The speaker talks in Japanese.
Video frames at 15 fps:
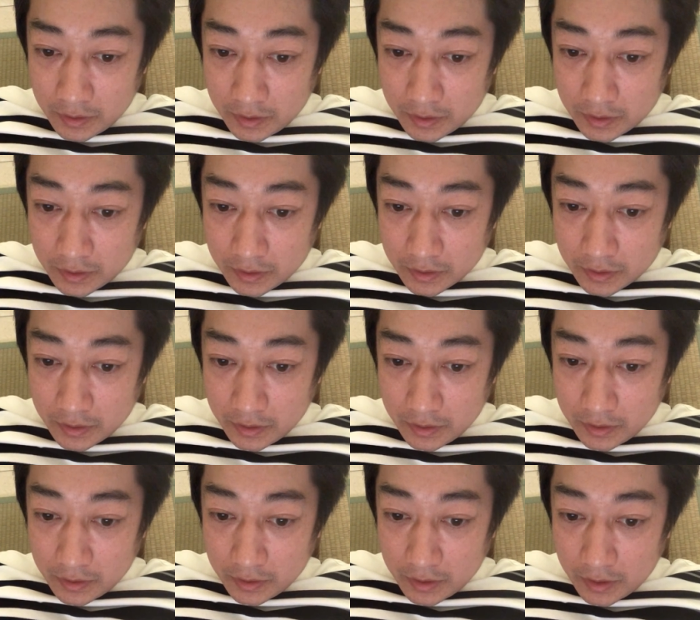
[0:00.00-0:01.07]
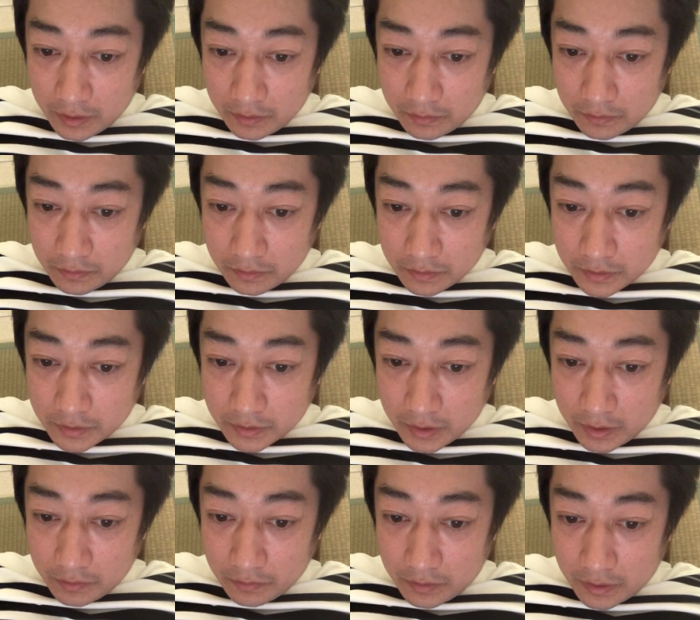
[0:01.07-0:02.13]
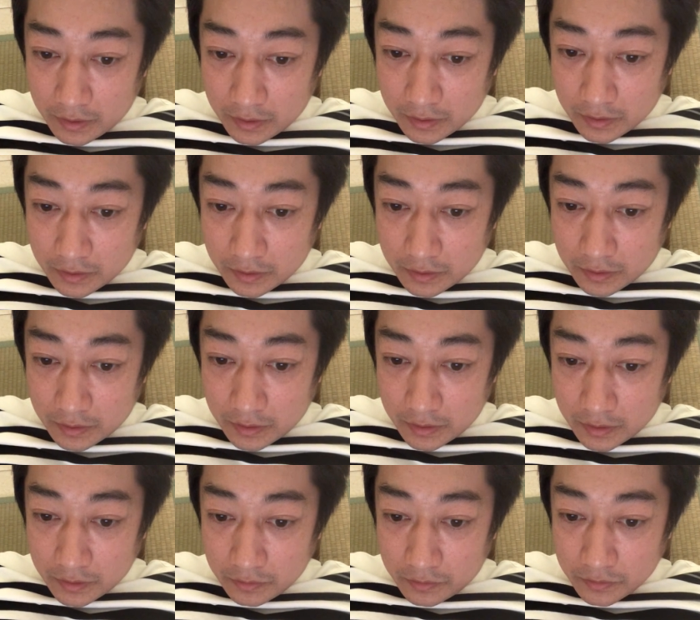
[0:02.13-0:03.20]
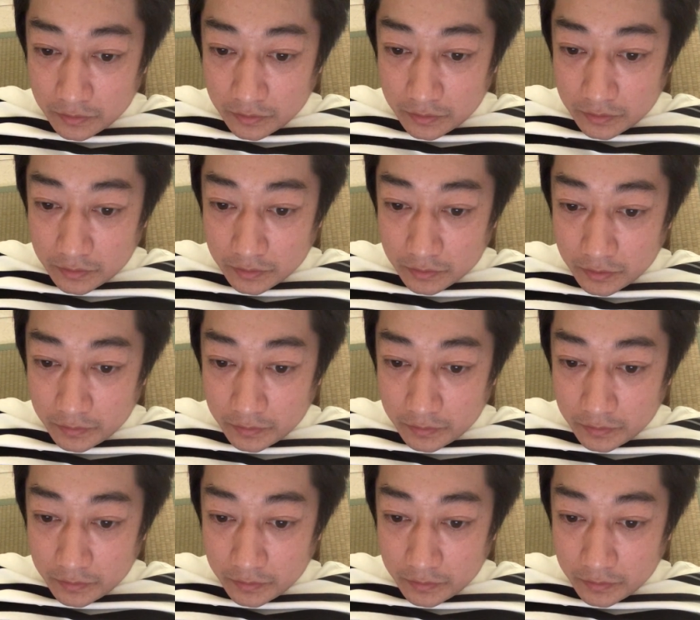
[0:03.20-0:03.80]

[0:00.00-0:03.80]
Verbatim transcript: えー、禁煙喫煙は、えー、脳卒中